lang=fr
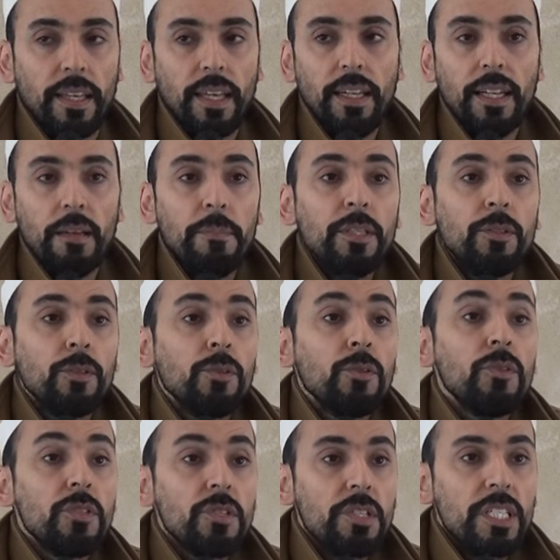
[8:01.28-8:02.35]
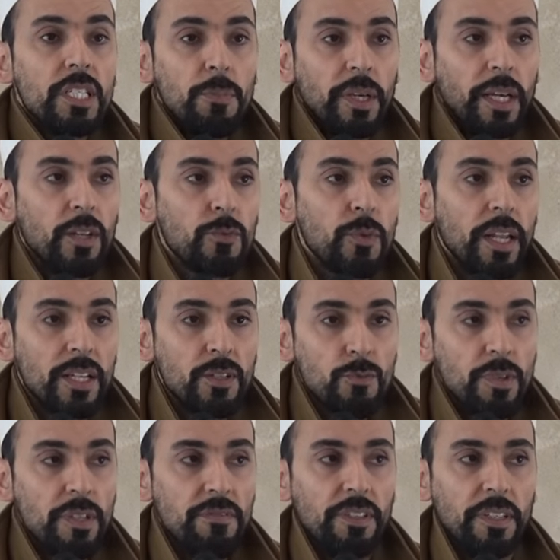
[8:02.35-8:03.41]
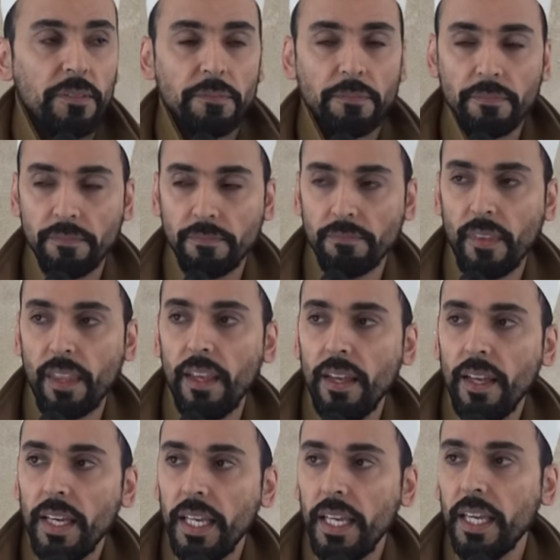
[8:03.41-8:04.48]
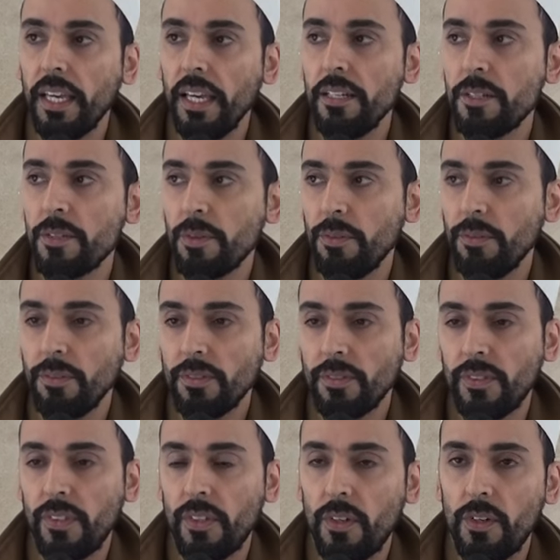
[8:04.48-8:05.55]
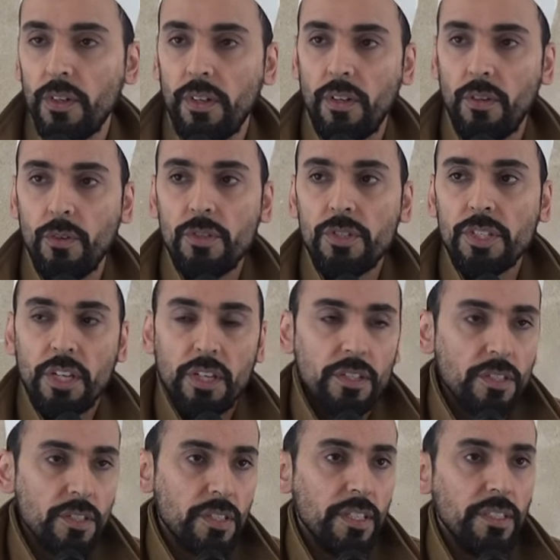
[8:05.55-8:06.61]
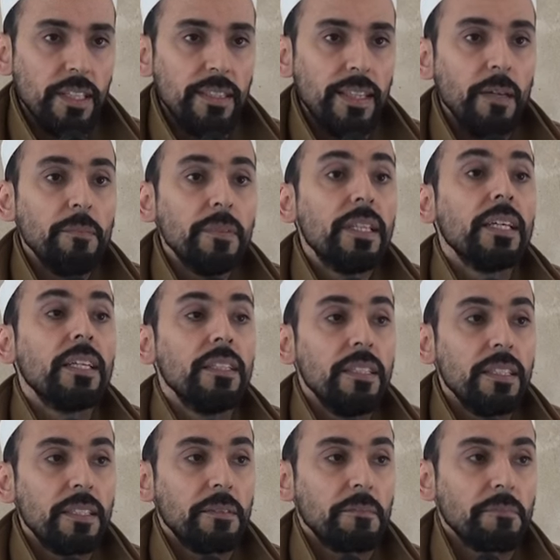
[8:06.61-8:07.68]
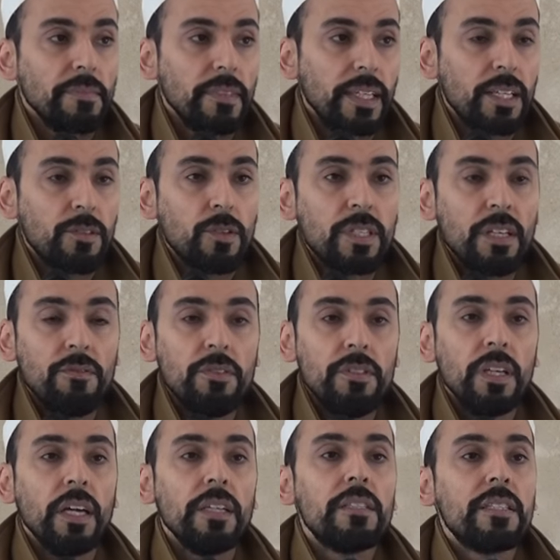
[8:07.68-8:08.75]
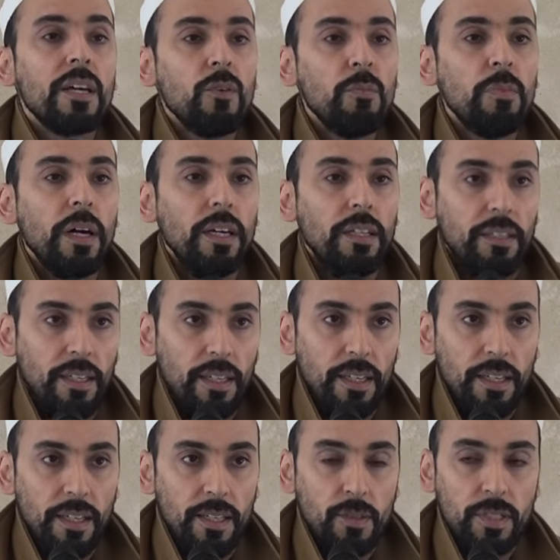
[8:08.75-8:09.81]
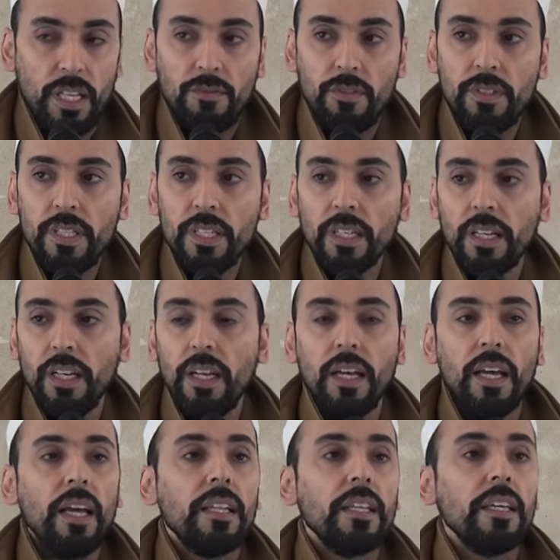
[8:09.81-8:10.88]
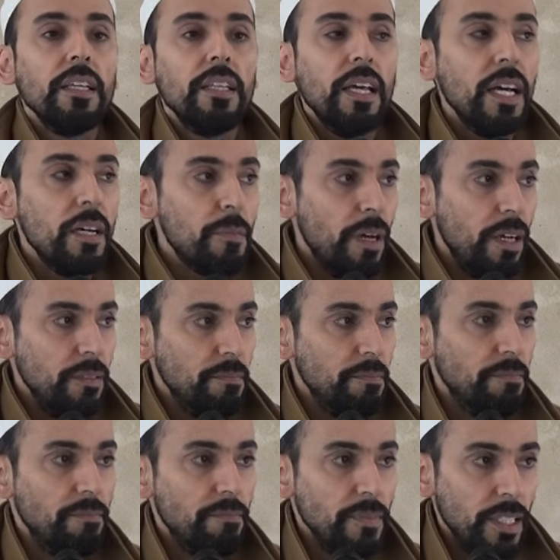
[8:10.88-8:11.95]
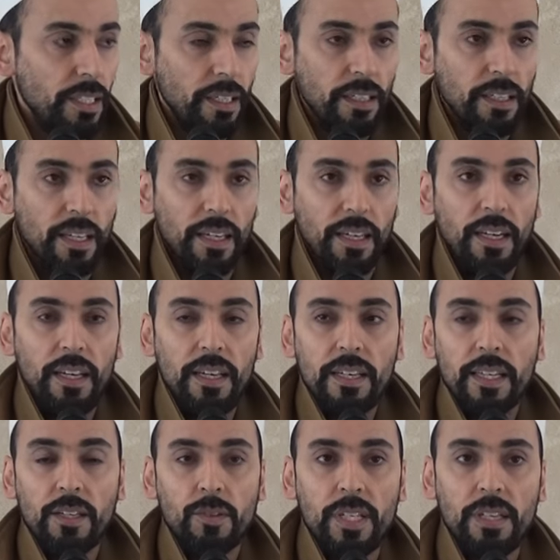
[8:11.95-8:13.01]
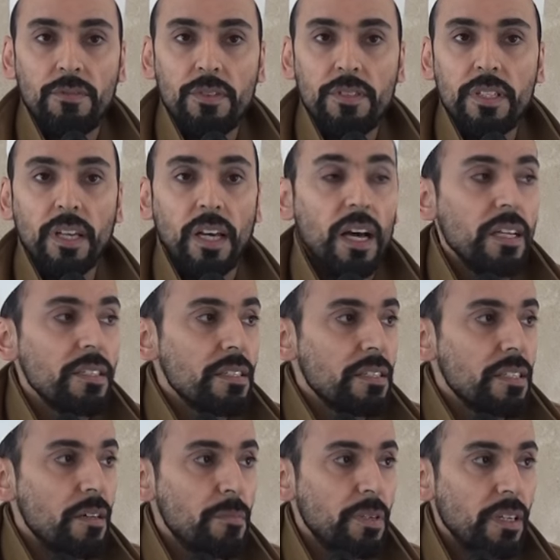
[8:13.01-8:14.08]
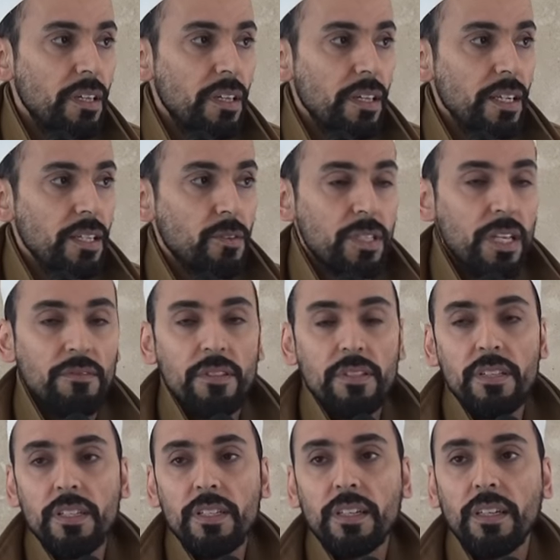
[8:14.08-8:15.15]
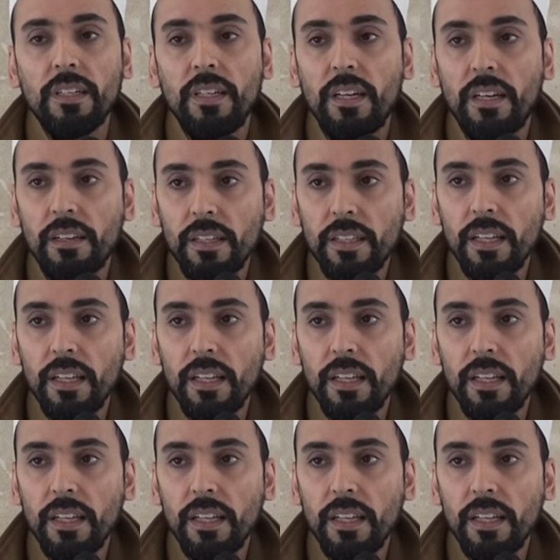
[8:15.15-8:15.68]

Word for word: quelle est la méthodologie spirituelle à suivre, et quels sont le sens des termes techniques. Qu'est-ce que ça veut dire tauba Qu'est-ce que ça veut dire al-inaba Qu'est-ce que ça veut dire as-sabr Qu'est-ce que ça veut dire al